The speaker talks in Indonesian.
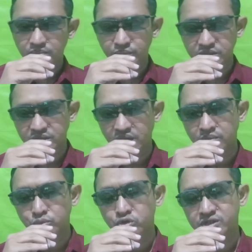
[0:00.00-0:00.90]
Abbas
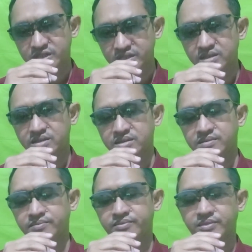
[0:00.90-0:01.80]
Al-Mursi.
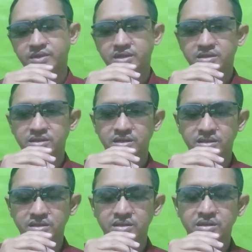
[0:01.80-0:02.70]

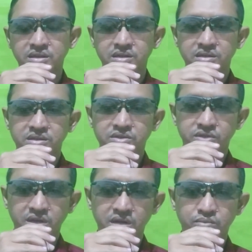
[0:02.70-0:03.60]
Jadi
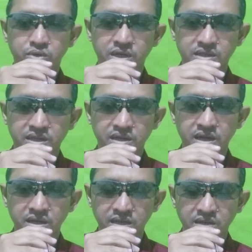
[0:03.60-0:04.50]
Syekh Abdul Hasan
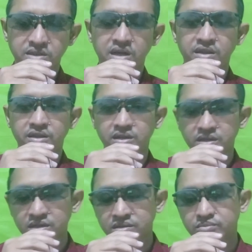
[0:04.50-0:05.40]
Ali
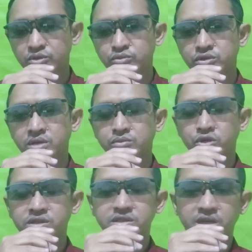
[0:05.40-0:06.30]
Asyadili mempunyai
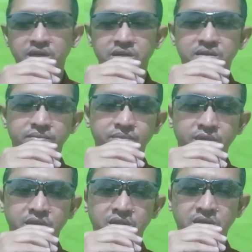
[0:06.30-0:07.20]
murid Syekh
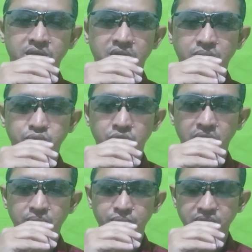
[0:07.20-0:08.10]
Abdul
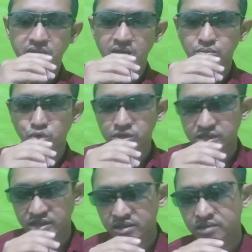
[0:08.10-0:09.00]
Abbas
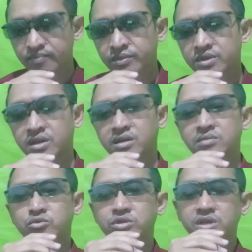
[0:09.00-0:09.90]
Al-Mursi dan
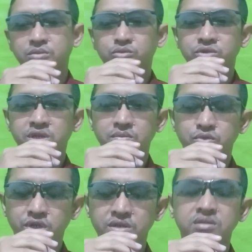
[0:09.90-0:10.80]
kemudian mempunyai
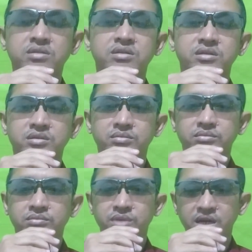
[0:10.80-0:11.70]
murid
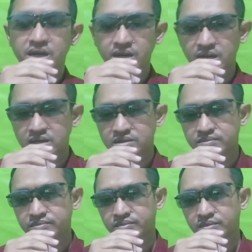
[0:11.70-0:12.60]
pengarang
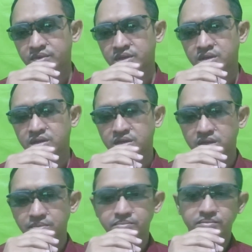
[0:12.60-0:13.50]

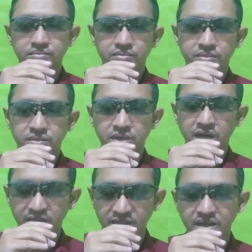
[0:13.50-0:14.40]
kitab
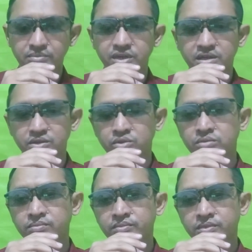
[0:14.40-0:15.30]
Al-Hikam yaitu